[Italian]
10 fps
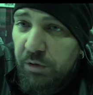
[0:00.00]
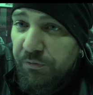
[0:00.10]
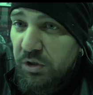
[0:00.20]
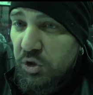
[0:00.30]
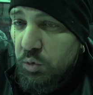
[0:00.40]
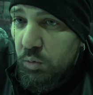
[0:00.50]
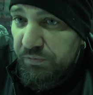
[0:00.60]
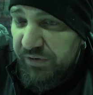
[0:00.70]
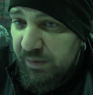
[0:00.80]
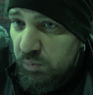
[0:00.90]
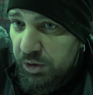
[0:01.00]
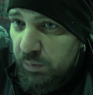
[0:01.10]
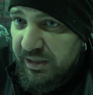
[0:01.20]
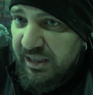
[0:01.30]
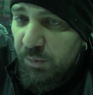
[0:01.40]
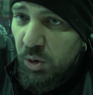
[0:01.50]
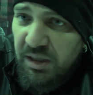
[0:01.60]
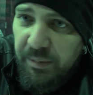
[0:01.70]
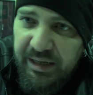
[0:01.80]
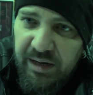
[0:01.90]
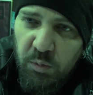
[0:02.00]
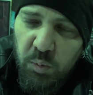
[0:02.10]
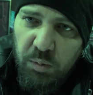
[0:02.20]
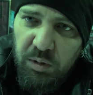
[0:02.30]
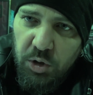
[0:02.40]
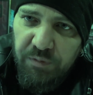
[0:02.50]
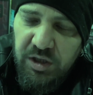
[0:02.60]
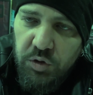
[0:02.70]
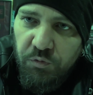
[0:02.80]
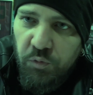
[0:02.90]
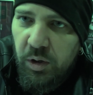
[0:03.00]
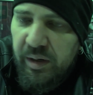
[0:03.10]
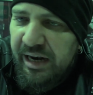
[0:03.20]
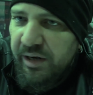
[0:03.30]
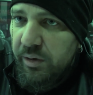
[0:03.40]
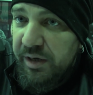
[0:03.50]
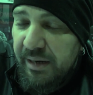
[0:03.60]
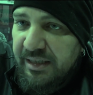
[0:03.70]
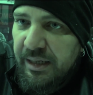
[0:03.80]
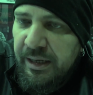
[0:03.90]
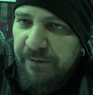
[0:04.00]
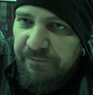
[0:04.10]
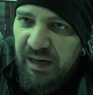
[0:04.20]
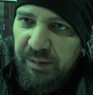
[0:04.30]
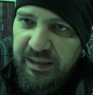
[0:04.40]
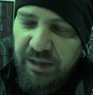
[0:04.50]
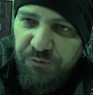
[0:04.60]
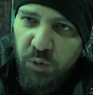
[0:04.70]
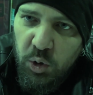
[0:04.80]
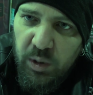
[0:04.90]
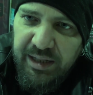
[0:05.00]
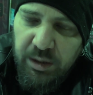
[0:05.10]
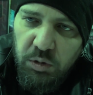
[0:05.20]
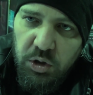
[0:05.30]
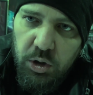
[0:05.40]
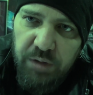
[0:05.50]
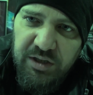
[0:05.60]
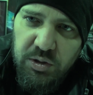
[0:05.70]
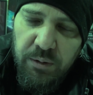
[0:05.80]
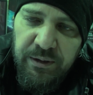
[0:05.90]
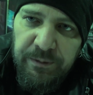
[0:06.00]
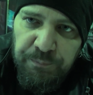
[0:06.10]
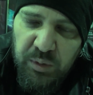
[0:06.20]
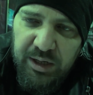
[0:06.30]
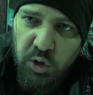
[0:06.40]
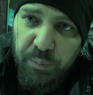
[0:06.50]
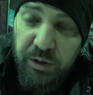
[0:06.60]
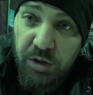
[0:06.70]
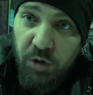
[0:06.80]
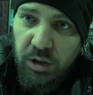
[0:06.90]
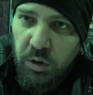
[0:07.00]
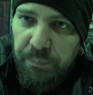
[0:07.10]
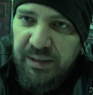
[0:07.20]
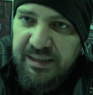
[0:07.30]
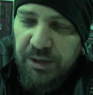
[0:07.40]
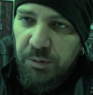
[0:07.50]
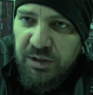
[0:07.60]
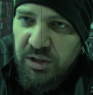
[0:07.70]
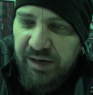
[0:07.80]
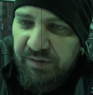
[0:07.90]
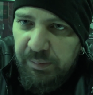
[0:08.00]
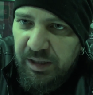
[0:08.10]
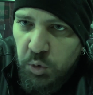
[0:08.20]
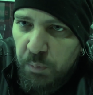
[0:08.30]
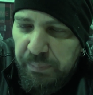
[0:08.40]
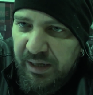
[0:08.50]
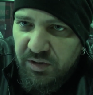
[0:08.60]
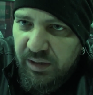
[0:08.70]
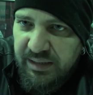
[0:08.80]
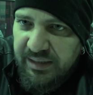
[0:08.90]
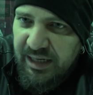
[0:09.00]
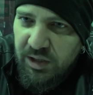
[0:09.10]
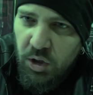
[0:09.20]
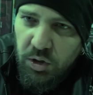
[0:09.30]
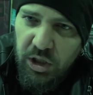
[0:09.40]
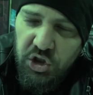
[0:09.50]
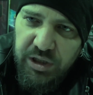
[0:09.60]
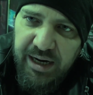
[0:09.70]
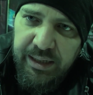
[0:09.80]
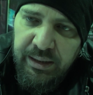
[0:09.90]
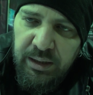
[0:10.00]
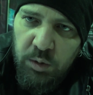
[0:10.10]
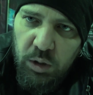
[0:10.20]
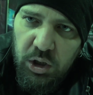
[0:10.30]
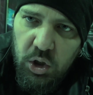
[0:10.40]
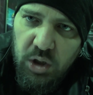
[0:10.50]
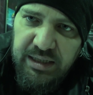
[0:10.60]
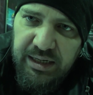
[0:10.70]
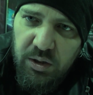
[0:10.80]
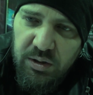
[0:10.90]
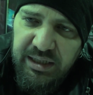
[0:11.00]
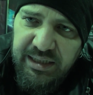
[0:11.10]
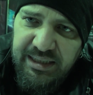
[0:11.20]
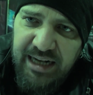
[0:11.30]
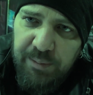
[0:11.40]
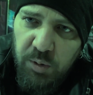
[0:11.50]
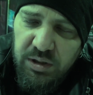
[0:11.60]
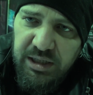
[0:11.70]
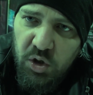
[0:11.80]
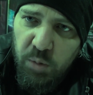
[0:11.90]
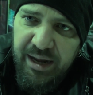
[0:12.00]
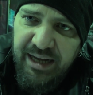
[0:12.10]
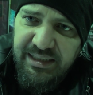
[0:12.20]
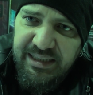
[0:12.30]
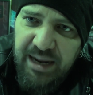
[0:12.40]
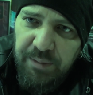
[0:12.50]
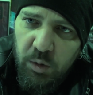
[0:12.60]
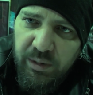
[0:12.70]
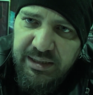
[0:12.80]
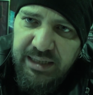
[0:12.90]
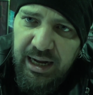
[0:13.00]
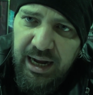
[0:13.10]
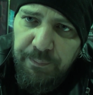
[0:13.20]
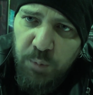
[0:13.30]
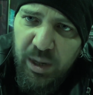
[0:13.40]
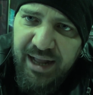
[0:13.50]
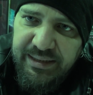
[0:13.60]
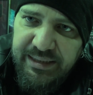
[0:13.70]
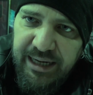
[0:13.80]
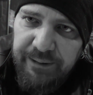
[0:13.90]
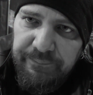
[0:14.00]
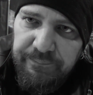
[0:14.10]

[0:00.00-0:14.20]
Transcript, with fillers: Io forse sono fra un uno di questi molti perché comunque quando lo vidi su Fuori Orario io rimasi veramente folgorato e quando l'ho rivisto un altro paio di volte ho pensato questo era veramente un pazzo nel 68 a girare qualcosa di così estremo, così come è estrema questa ambulanza.